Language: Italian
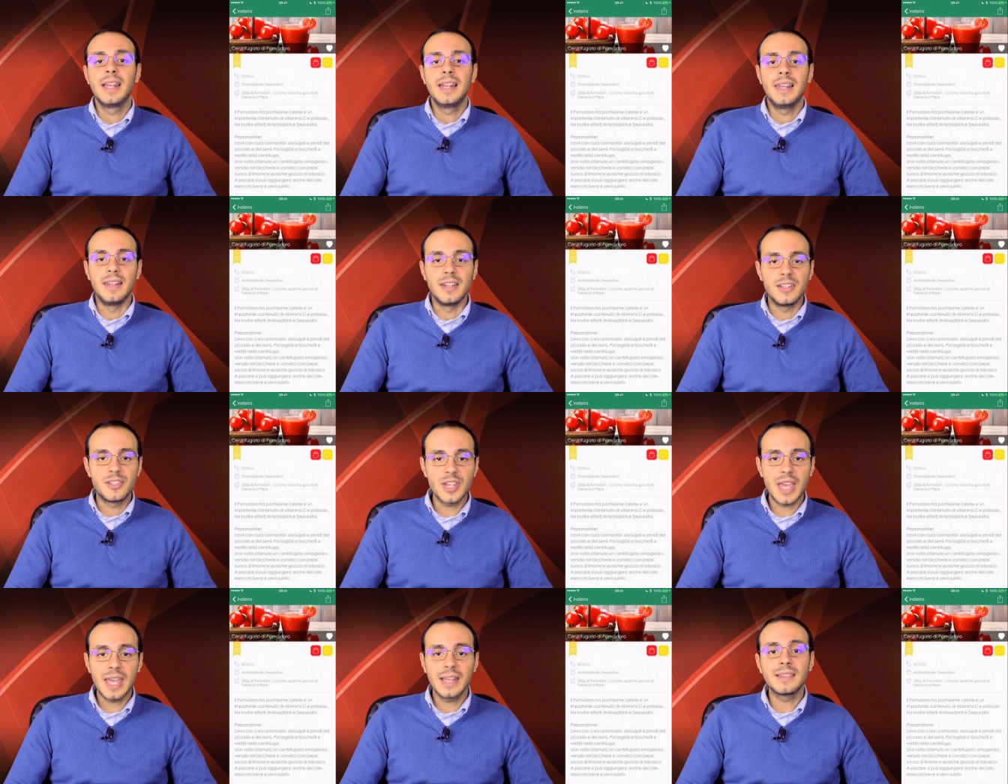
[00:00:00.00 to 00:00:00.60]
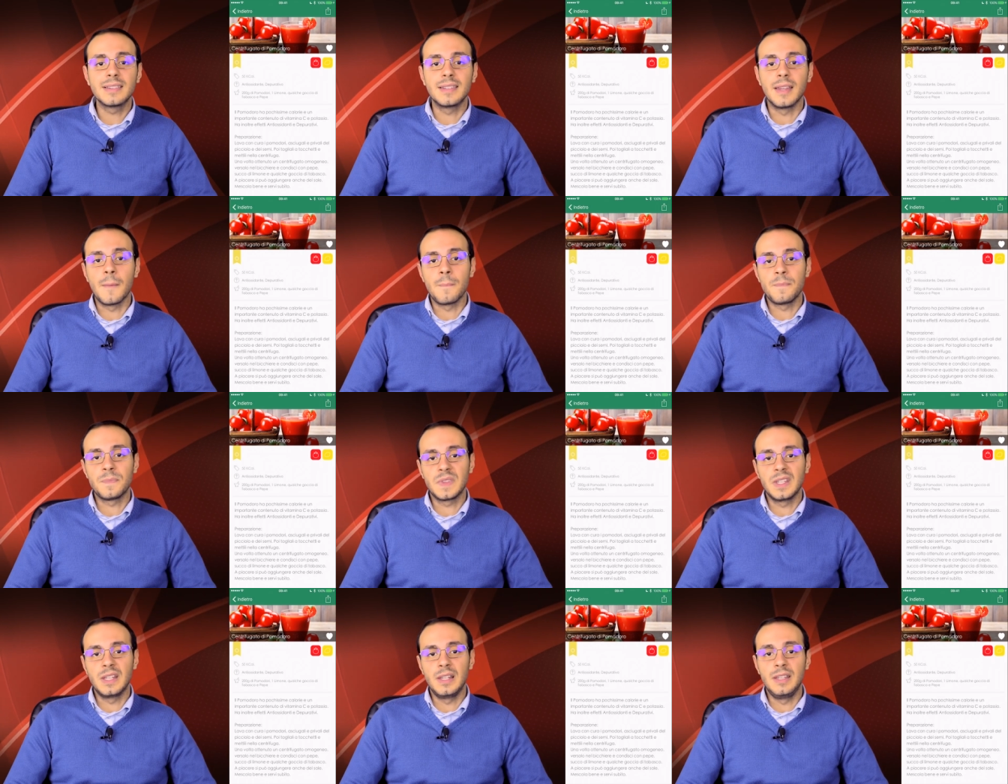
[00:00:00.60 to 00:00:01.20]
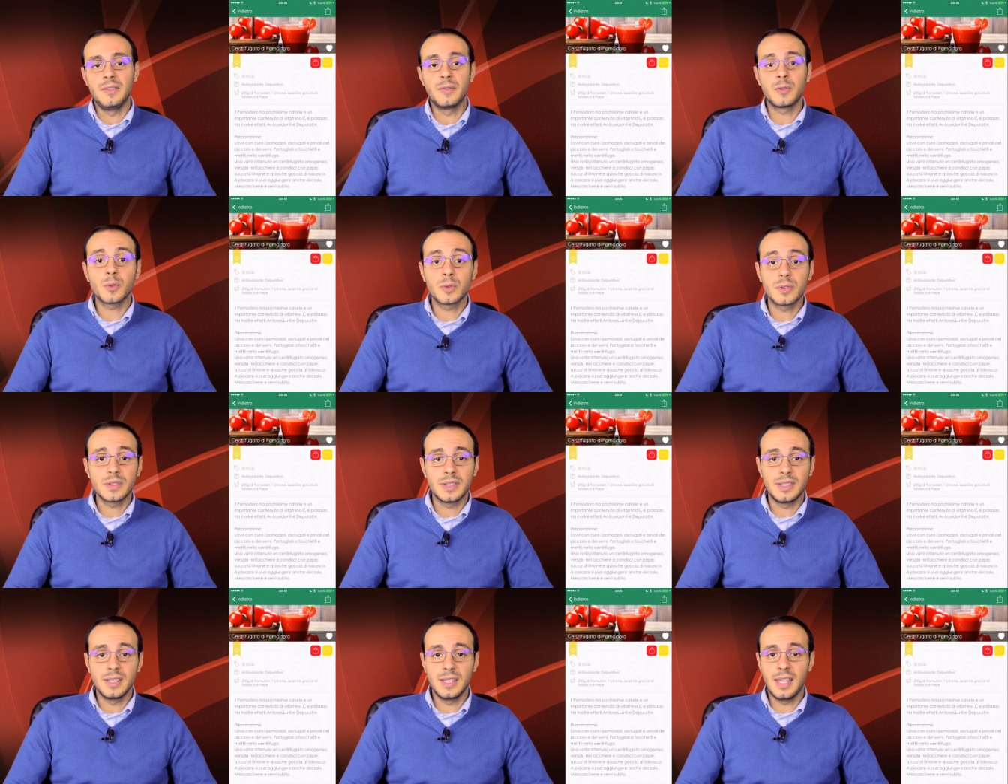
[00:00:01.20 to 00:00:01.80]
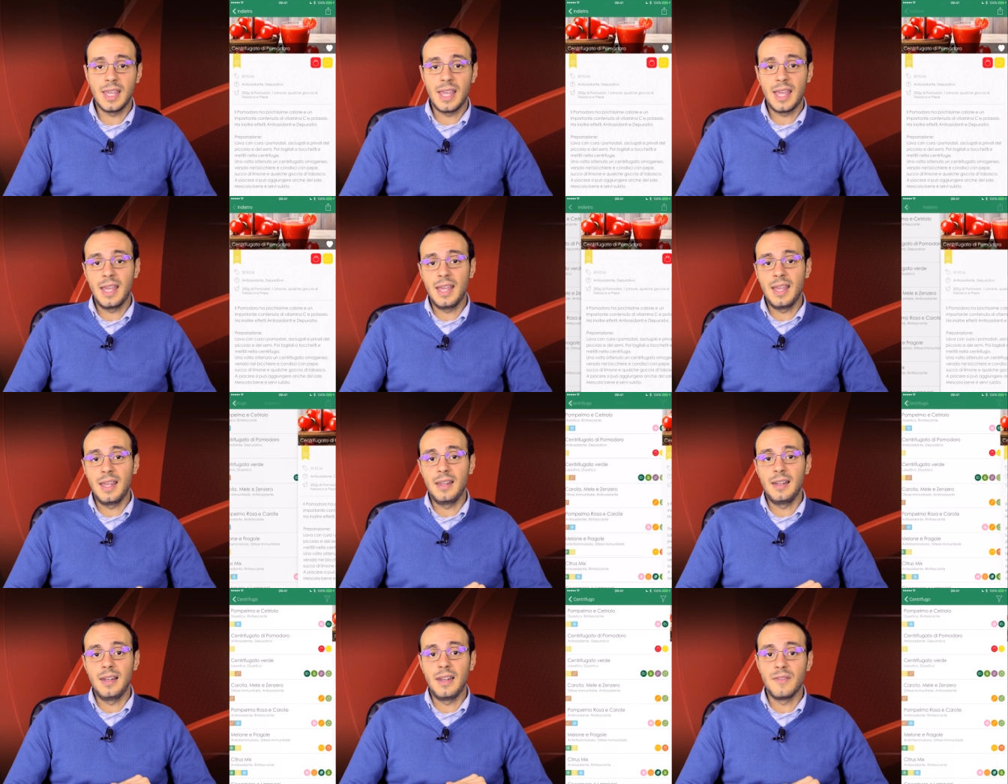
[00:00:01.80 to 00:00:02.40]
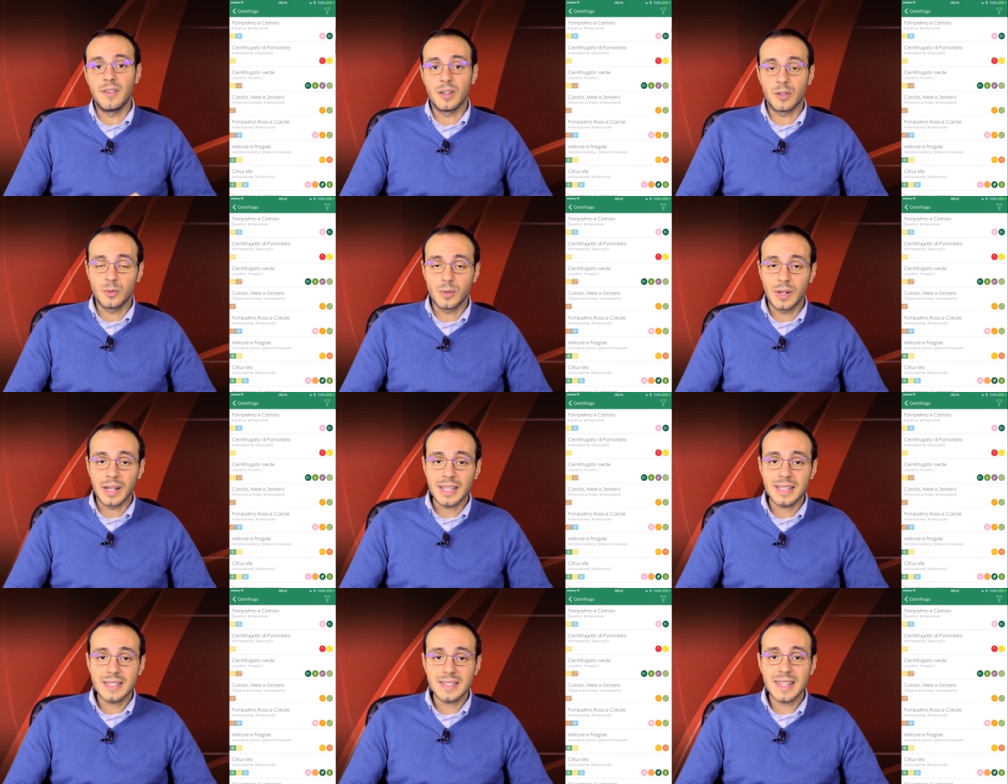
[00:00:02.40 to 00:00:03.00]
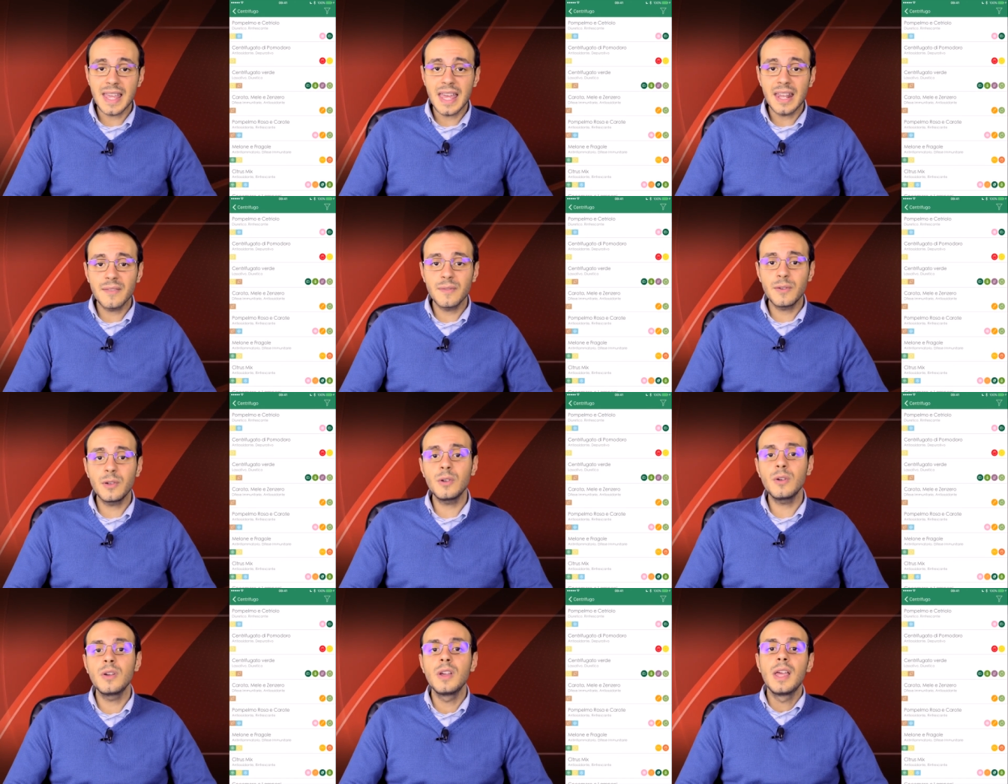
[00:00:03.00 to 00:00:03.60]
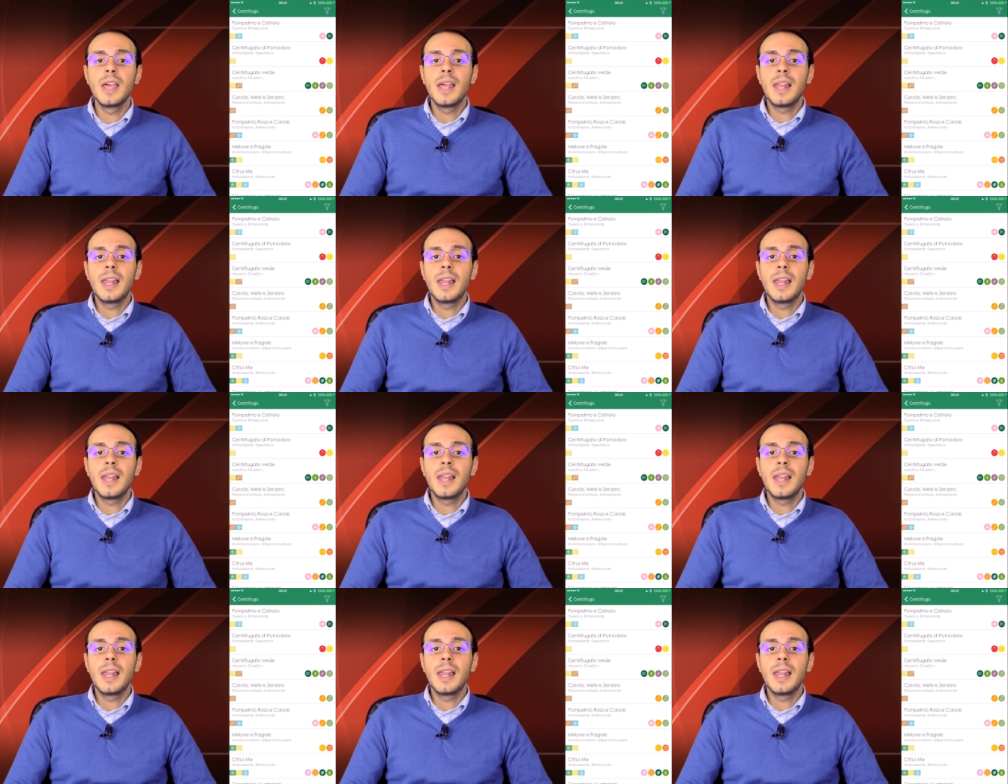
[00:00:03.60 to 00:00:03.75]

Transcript: le ricette, i frutti e le verdure che servono,